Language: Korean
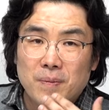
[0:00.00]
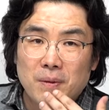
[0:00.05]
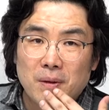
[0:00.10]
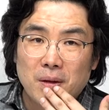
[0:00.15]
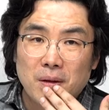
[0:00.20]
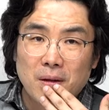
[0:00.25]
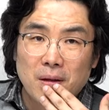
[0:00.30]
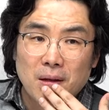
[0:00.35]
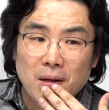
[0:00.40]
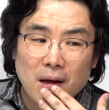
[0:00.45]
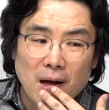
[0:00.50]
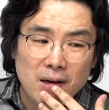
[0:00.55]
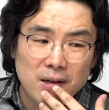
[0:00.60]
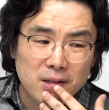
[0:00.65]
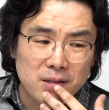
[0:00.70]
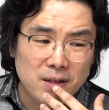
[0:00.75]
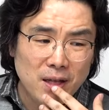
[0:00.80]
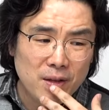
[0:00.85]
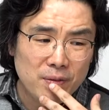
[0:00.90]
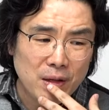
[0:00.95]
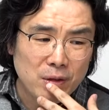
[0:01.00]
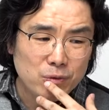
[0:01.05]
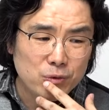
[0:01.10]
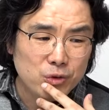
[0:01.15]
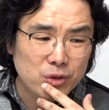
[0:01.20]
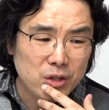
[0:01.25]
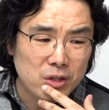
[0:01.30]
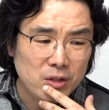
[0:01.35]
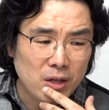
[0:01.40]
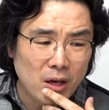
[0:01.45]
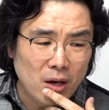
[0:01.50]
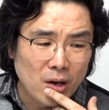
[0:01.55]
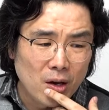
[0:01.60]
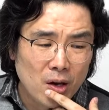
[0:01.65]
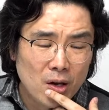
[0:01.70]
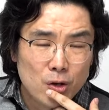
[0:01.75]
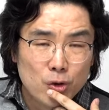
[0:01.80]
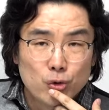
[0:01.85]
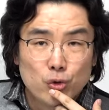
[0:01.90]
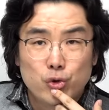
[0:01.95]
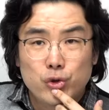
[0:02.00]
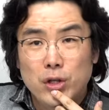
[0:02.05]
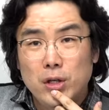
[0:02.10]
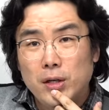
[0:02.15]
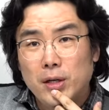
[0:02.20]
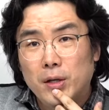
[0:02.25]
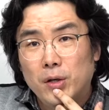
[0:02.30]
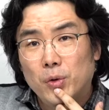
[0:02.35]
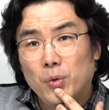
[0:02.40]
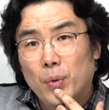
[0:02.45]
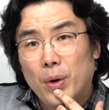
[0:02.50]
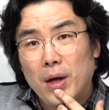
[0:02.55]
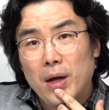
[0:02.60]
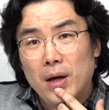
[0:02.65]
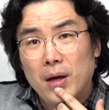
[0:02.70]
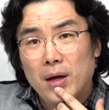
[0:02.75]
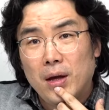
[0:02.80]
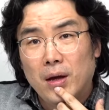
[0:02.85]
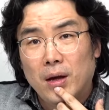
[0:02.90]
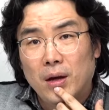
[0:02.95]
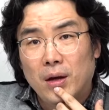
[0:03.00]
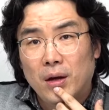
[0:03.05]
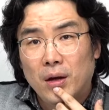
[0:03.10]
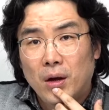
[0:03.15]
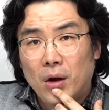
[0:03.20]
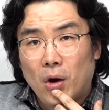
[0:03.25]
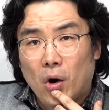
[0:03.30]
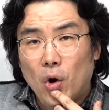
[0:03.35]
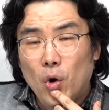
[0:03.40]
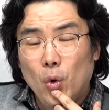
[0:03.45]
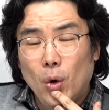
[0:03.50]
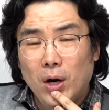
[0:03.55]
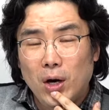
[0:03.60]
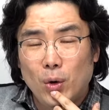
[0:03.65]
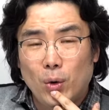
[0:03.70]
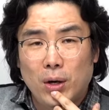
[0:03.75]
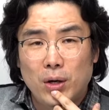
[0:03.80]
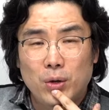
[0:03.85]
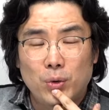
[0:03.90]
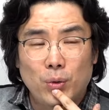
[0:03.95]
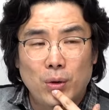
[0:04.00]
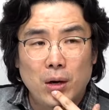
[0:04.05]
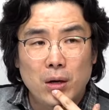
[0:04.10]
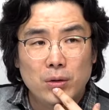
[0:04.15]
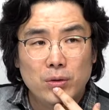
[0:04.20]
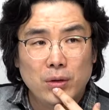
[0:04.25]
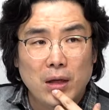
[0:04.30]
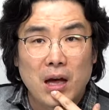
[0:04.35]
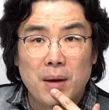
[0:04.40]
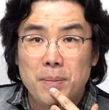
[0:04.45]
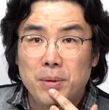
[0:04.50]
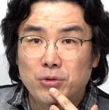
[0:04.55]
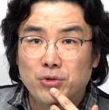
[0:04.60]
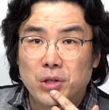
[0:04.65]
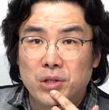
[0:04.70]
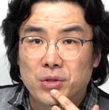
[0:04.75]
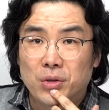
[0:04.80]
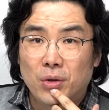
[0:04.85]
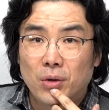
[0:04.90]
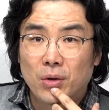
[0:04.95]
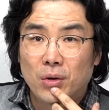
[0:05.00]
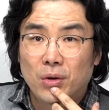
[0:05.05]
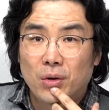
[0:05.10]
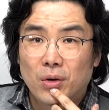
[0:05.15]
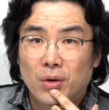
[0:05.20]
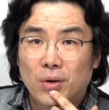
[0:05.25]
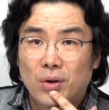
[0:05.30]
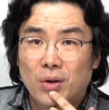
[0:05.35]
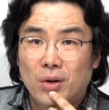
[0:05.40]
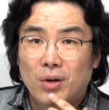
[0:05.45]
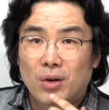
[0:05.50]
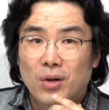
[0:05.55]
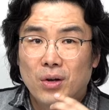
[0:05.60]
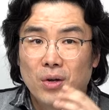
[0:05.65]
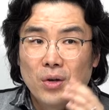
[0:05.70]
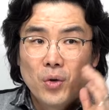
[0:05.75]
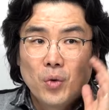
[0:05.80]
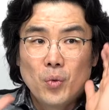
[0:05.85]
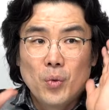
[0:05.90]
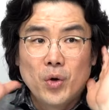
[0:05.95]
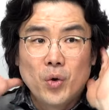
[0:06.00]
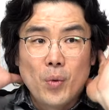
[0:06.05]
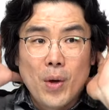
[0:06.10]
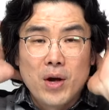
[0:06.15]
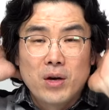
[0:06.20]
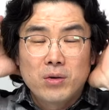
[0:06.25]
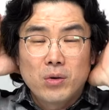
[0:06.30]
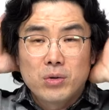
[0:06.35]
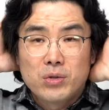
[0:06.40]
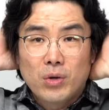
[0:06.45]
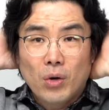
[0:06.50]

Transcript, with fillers: 아니 근데 난 웃긴 게 우결기를 왜 허용하려고 하는 거야 대한민국에서 왜, 왜 그러죠?